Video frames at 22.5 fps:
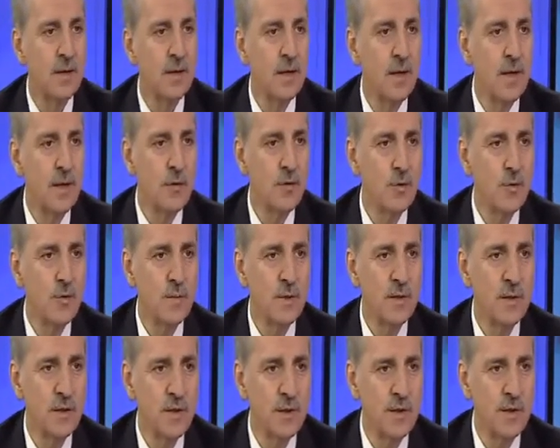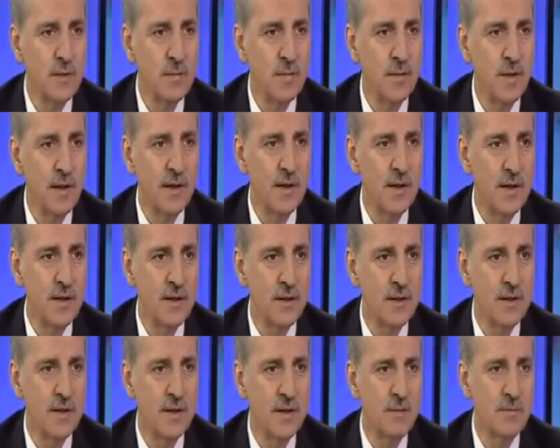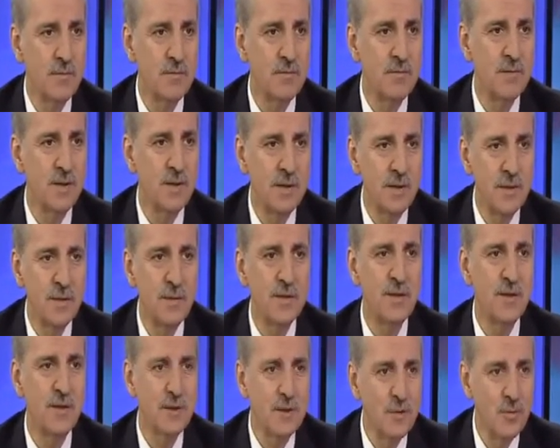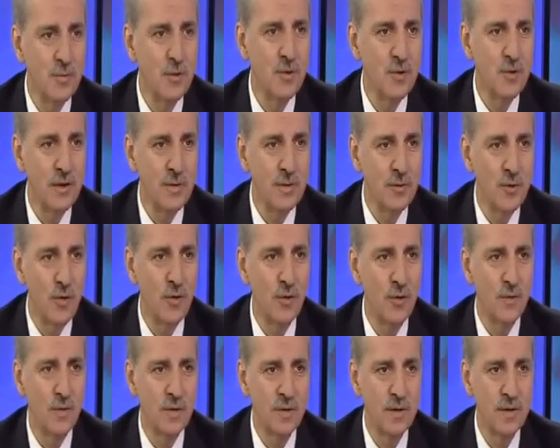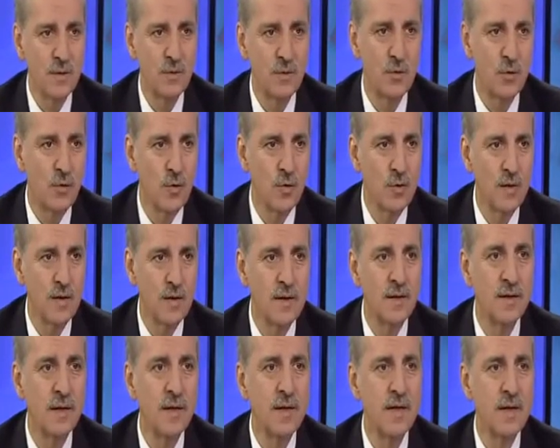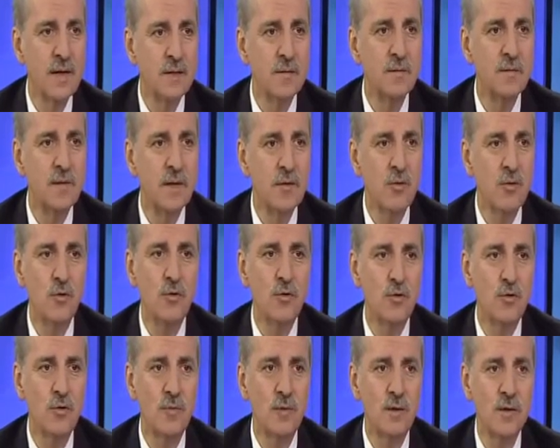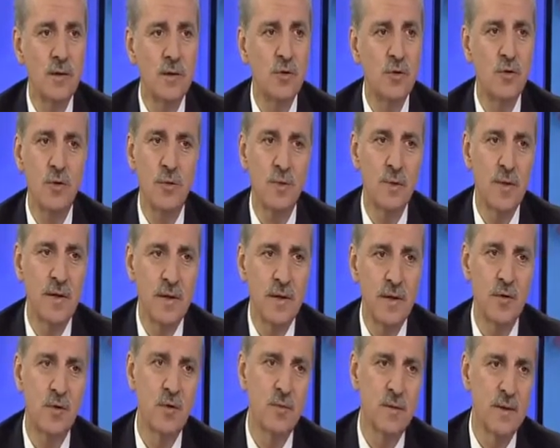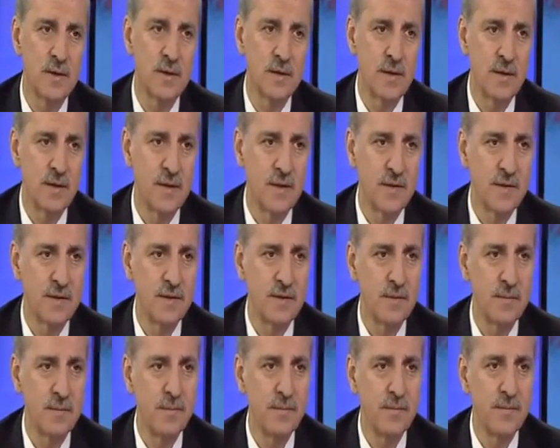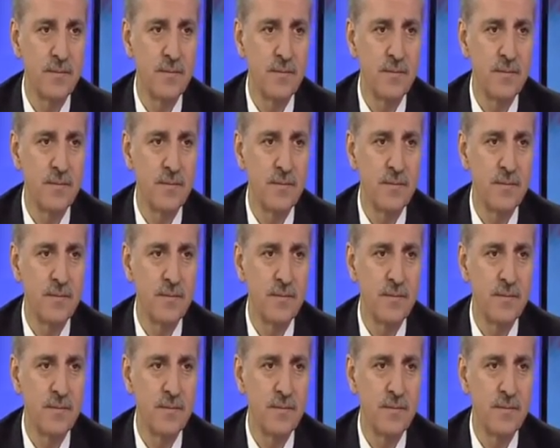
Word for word: E, henüz bir seçim, erken seçim ya da bir seçim gündemde olmadığı için bu konuların şimdiden konuşulmasının çok bir yararı olmadığı kanaatinde.